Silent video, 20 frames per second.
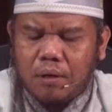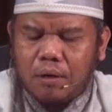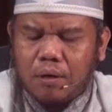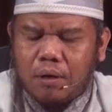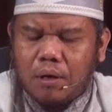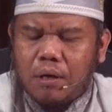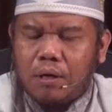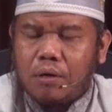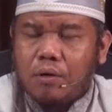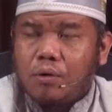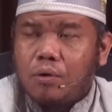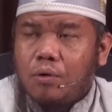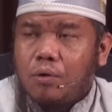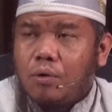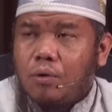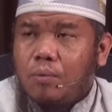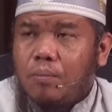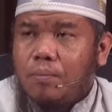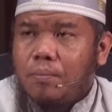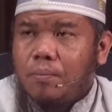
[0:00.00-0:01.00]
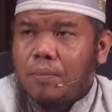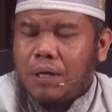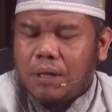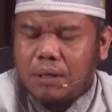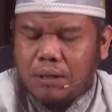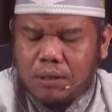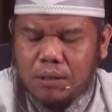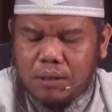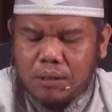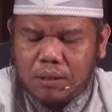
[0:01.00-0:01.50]
khairu
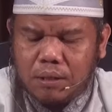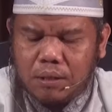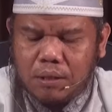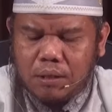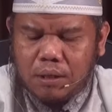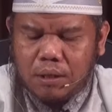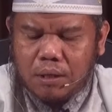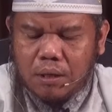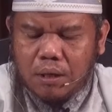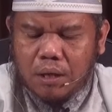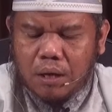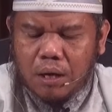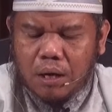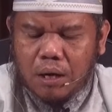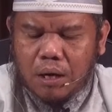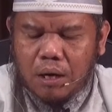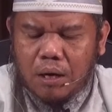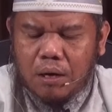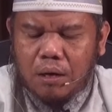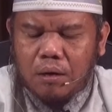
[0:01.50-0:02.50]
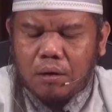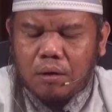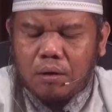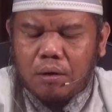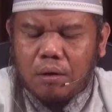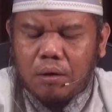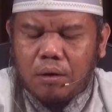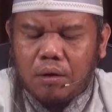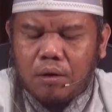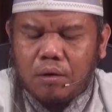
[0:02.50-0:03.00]
ummati
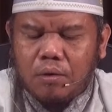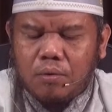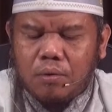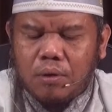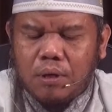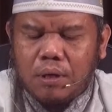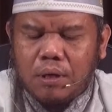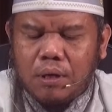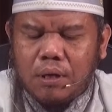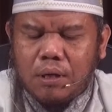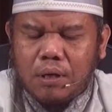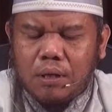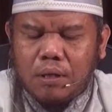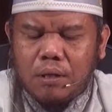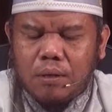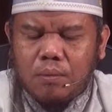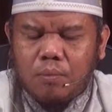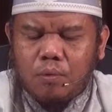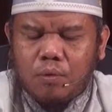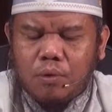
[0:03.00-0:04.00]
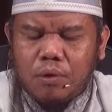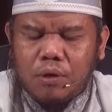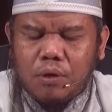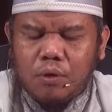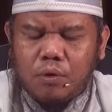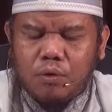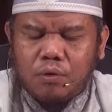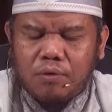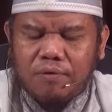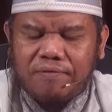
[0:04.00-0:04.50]
al-qarnu alladhi
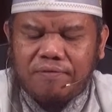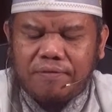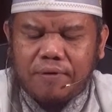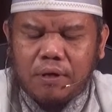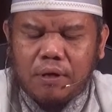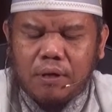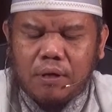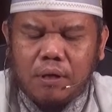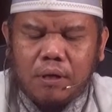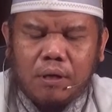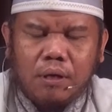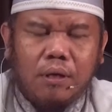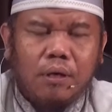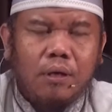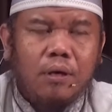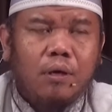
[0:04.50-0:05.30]
bu'ithu fihi